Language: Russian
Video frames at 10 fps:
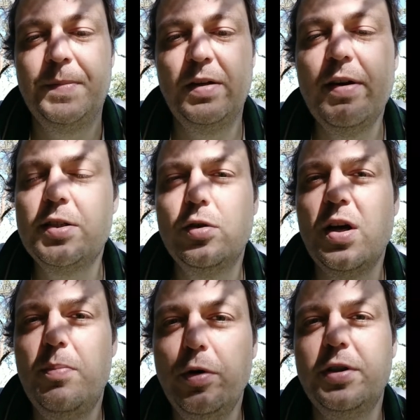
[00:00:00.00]
говорит, что
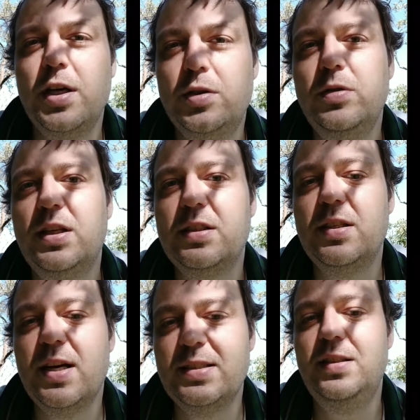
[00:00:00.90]
работа и результат –
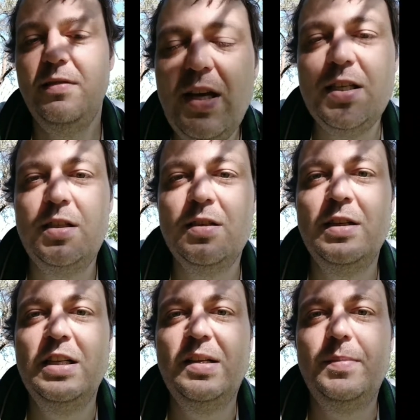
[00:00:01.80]
это разные вещи,
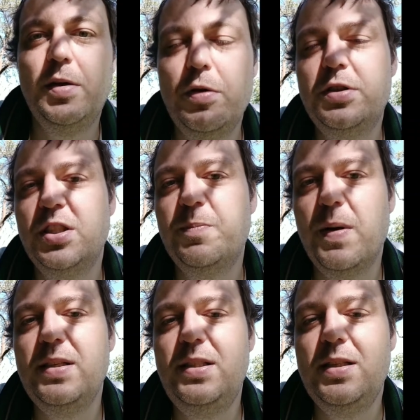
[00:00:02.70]
мне хочется
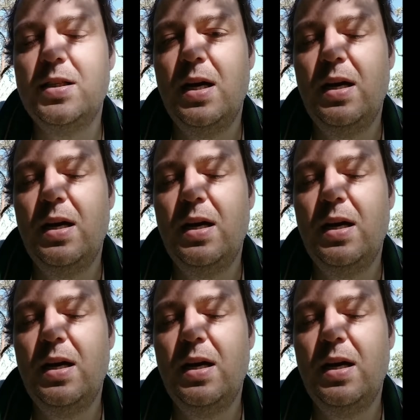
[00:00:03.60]
спросить,